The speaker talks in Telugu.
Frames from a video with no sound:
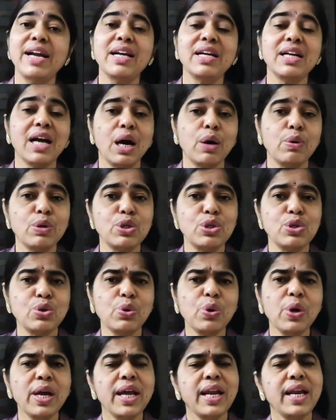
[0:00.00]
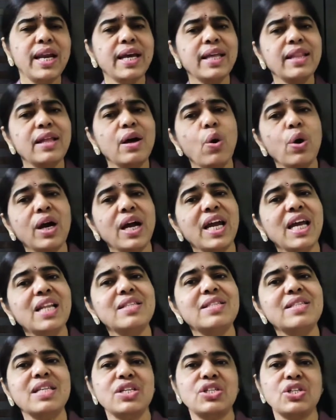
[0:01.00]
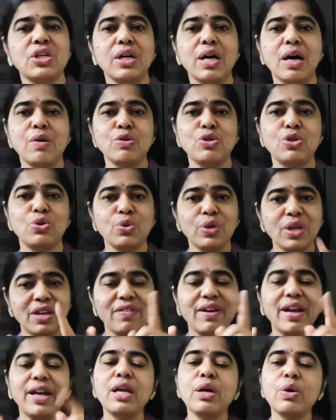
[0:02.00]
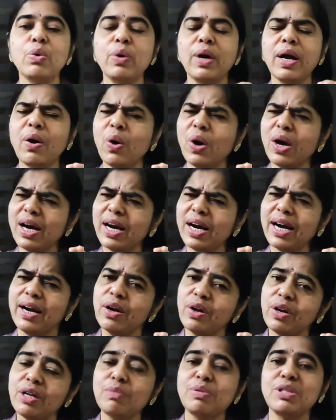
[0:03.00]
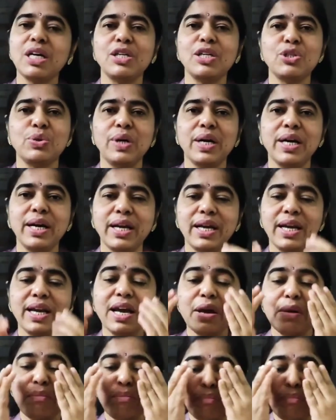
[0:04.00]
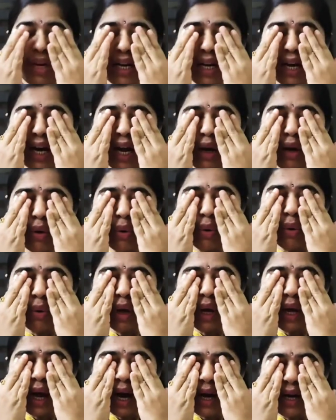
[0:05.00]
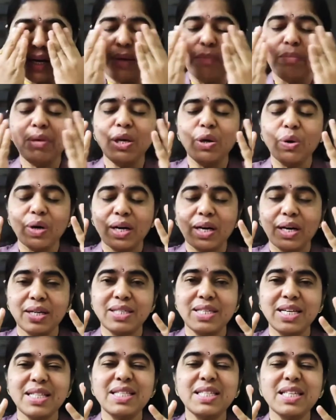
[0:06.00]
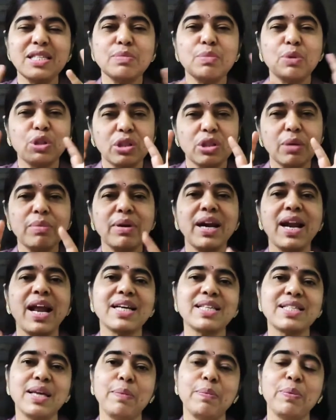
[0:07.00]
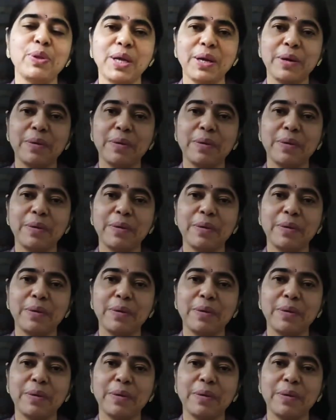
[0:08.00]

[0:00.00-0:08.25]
గార్డెన్ uh, కావచ్చు లేదా ఒక హిల్ స్టేషన్ కావచ్చు ఇవన్నీ కూడా ఒక రెండు నిమిషాలు చూడండి మీ కళ్ళు అంటే మీ యొక్క సెన్సెస్ మొత్తం రిలాక్స్